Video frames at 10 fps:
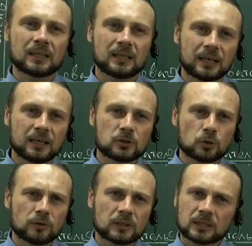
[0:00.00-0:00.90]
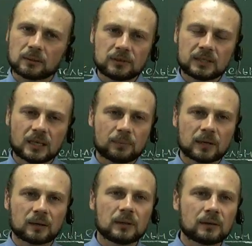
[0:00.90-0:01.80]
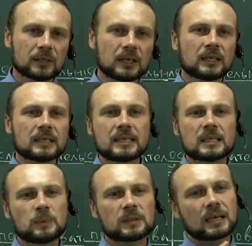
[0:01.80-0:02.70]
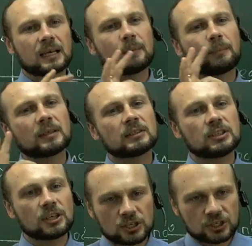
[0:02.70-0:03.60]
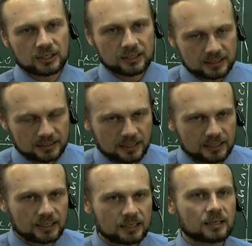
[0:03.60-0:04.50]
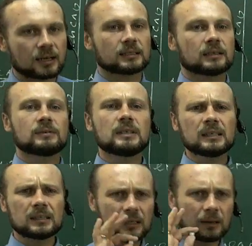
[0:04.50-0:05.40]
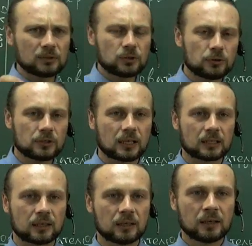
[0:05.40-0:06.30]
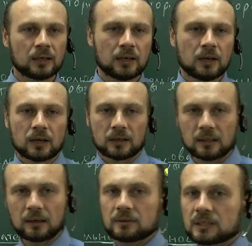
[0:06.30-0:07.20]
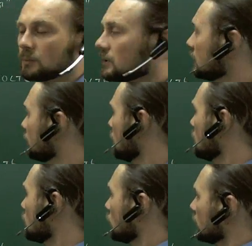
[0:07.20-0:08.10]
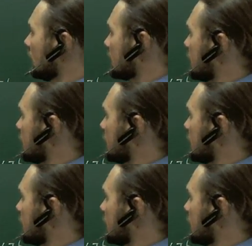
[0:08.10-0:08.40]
реализовано там в языке программирования, есть ли специальная поддержка для создания генераторов. Нам ничего не надо. Главный смысл в том, что у нас